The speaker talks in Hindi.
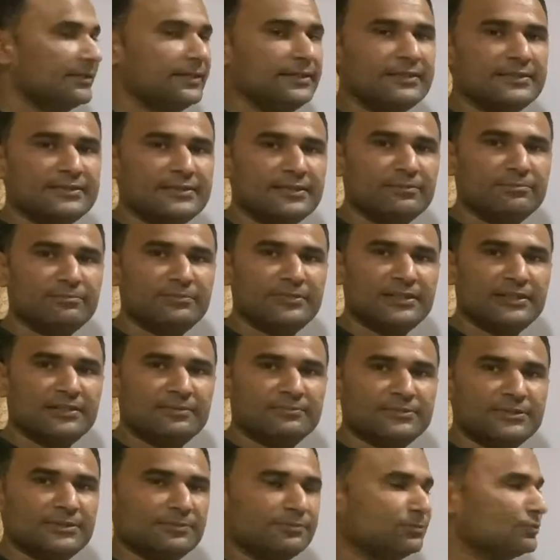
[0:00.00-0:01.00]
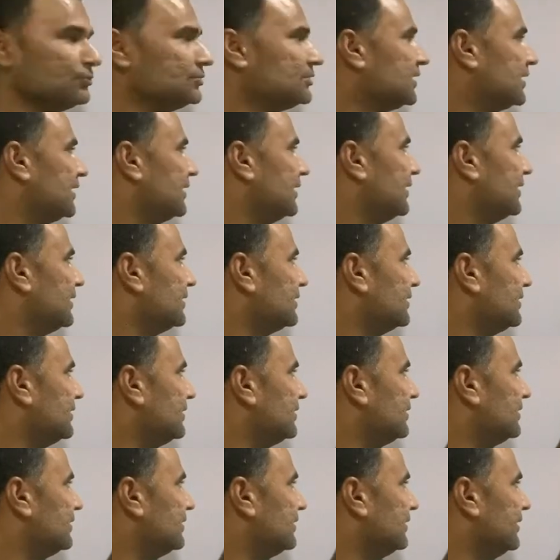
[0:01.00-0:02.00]
इस सम में हमसे पूछा है
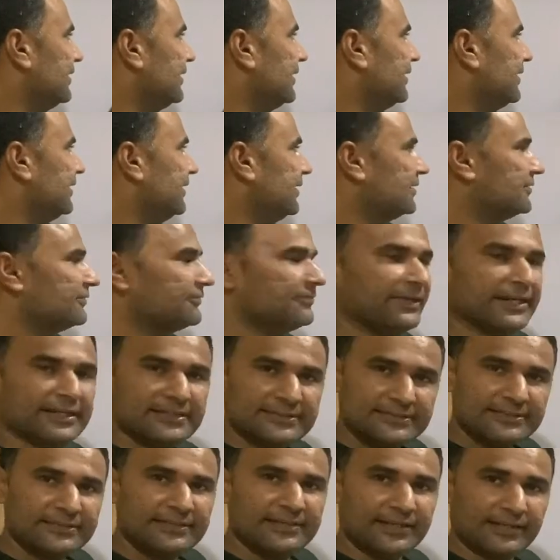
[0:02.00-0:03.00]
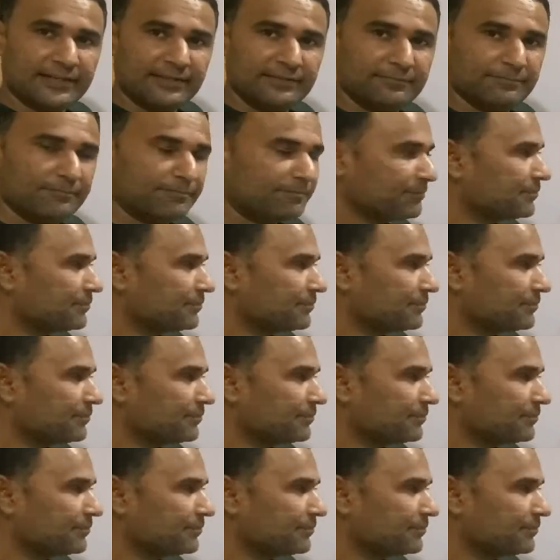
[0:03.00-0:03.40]
कि ये एक फ्रैक्शन है